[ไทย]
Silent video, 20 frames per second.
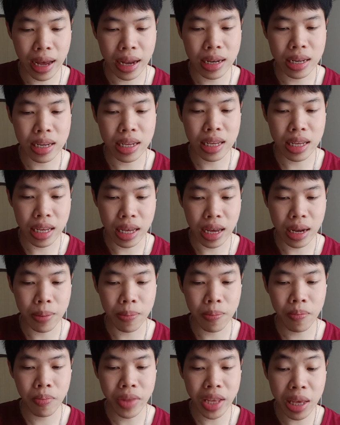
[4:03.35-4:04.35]
รเขียน
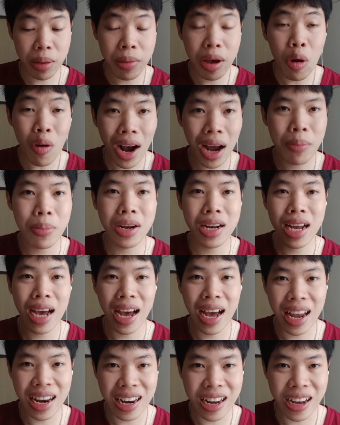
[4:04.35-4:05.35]
อีเมลขั้นพื้น
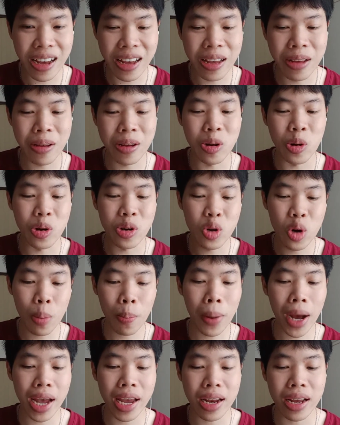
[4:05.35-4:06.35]
ฐานเลย โดยทั่ว
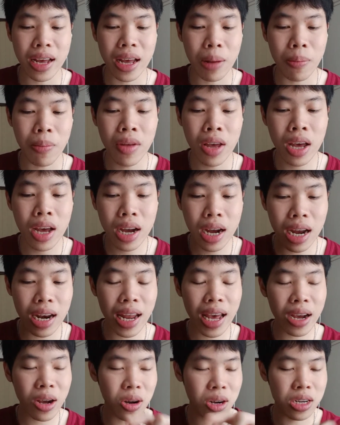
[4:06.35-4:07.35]
ไปนะครับ ขั้น
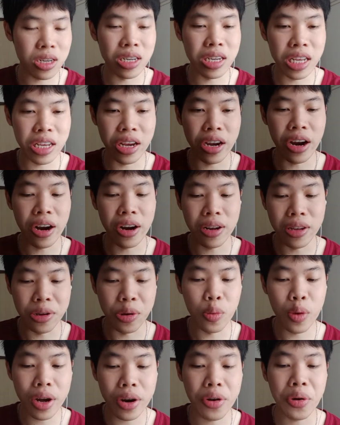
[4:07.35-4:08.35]
แรกก็คือ dear หรือ
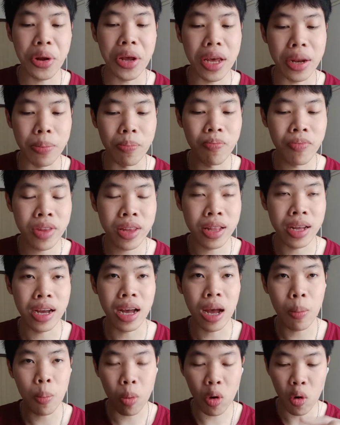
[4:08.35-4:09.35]
ว่าเรียนนะค
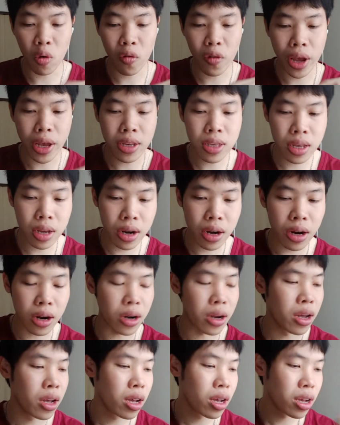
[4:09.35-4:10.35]
รับ professor
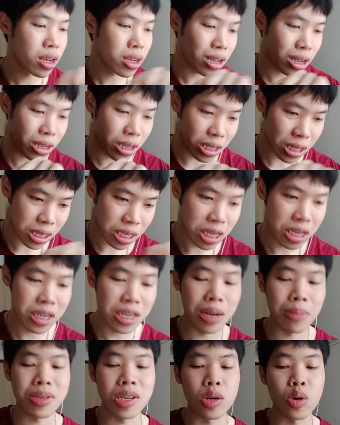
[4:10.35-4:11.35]
ชื่อ
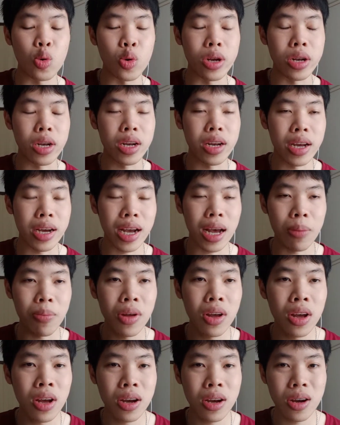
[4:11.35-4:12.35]
นามสกุลนะครับ
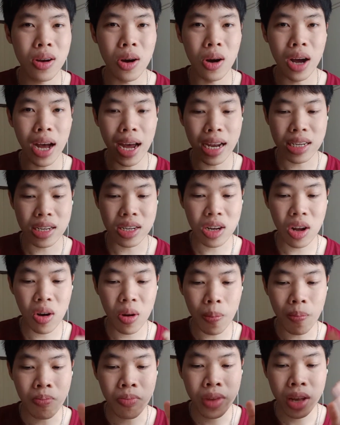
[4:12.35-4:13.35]
ก็อาจจะต้อง
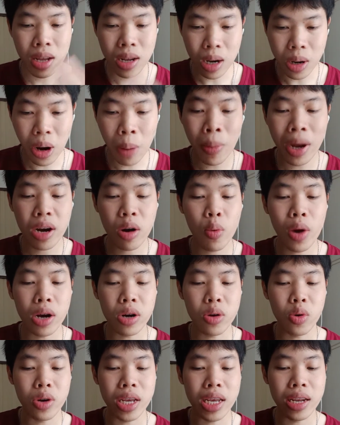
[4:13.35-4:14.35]
ระมัดระวัง
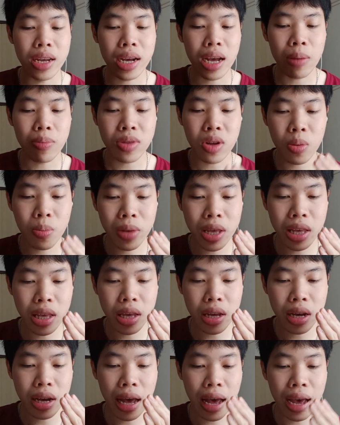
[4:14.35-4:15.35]
ตัวนี้นะครับ ต้องมี
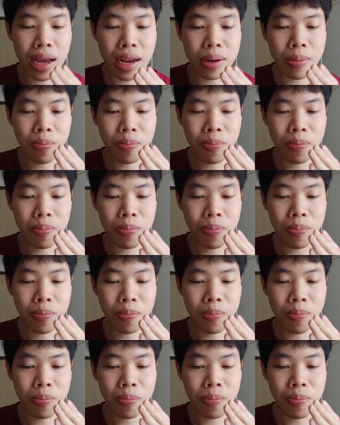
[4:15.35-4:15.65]
การ